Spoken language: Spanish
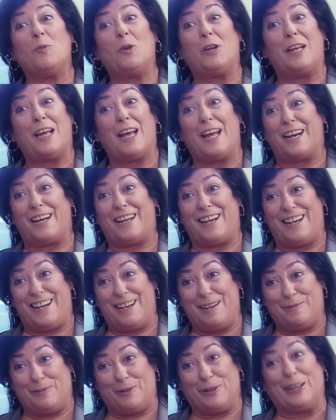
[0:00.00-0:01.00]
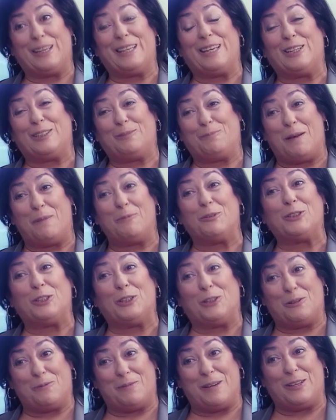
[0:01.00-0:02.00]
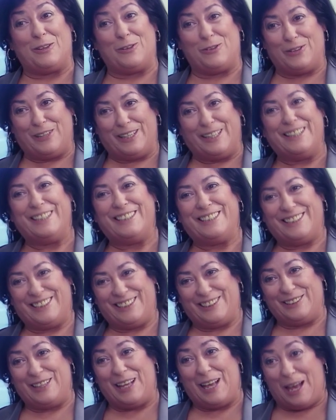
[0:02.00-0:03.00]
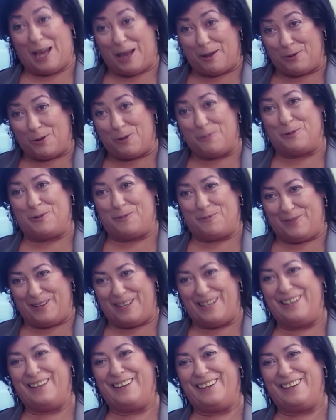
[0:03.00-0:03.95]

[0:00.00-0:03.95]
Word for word: muy larga, porque ya vamos siendo mayores. Hablo por mí.